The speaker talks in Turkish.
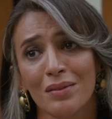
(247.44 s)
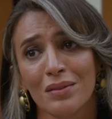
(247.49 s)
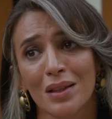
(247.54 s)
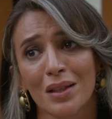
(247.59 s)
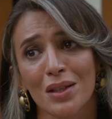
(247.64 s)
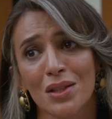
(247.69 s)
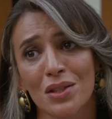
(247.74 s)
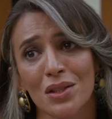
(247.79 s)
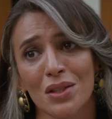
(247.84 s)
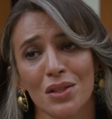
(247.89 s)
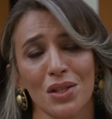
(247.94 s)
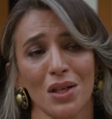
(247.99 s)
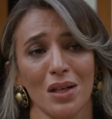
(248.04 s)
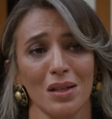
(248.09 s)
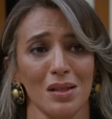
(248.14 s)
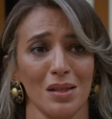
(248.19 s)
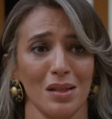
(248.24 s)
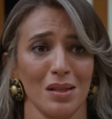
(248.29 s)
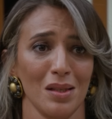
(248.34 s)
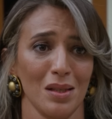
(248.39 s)
evde
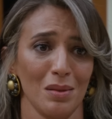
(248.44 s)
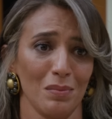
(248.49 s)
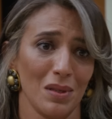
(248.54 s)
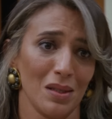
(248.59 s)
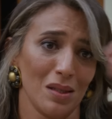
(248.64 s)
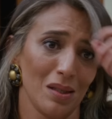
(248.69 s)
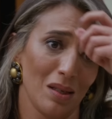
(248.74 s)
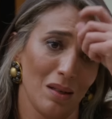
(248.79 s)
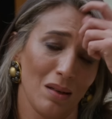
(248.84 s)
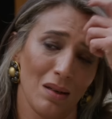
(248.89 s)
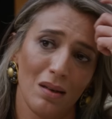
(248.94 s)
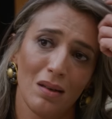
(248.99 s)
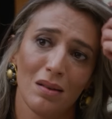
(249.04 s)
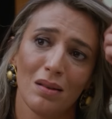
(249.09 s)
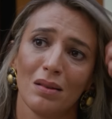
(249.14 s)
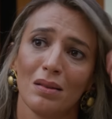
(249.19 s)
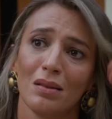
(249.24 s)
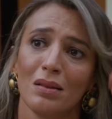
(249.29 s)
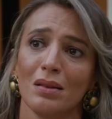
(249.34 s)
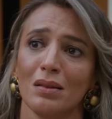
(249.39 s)
yaşayacaksınız mesela?
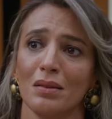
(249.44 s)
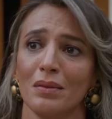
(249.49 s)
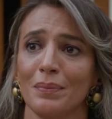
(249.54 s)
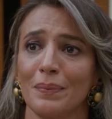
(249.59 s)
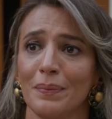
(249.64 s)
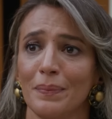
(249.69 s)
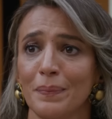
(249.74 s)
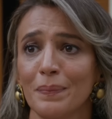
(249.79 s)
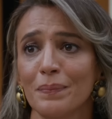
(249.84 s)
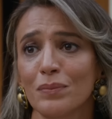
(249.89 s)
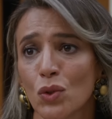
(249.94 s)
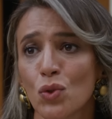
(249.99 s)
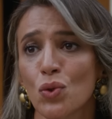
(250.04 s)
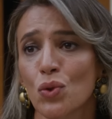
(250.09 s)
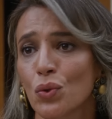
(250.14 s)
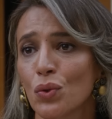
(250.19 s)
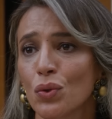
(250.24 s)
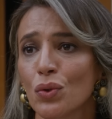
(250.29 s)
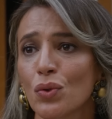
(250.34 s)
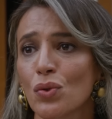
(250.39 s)
Hı?
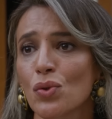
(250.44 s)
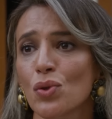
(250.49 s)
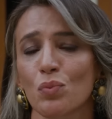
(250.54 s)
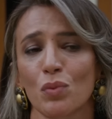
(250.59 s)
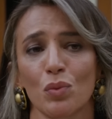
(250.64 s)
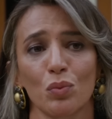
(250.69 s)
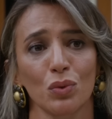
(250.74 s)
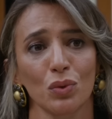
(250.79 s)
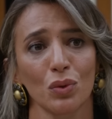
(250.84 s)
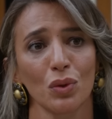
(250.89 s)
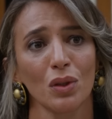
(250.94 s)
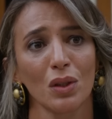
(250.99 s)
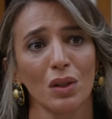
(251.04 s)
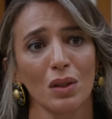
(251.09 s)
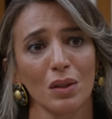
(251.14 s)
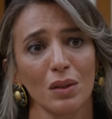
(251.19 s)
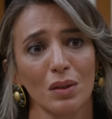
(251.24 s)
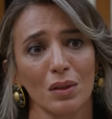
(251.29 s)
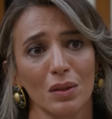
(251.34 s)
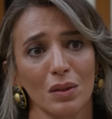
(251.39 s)
Düşündünüz mü bunu?
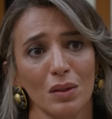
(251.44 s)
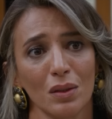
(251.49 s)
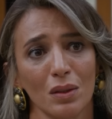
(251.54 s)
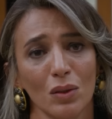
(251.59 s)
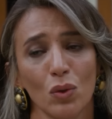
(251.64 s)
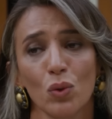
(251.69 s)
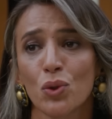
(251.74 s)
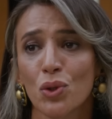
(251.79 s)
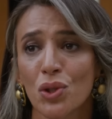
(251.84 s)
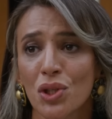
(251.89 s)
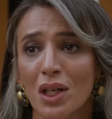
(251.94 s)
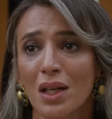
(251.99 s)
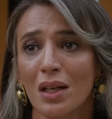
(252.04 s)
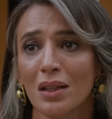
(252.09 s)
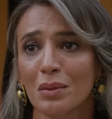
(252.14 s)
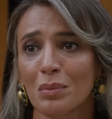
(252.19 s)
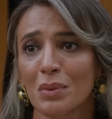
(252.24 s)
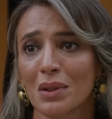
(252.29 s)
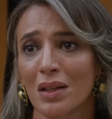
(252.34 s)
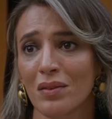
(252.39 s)
Gülçiçek
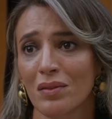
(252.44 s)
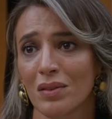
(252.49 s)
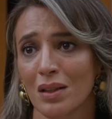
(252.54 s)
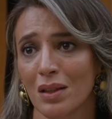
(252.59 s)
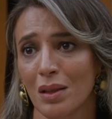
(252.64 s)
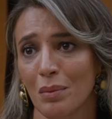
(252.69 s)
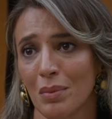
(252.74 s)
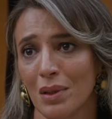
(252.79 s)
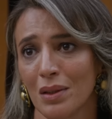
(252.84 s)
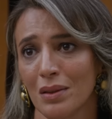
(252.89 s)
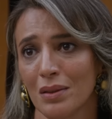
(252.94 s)
Hanım'ın evinde mi?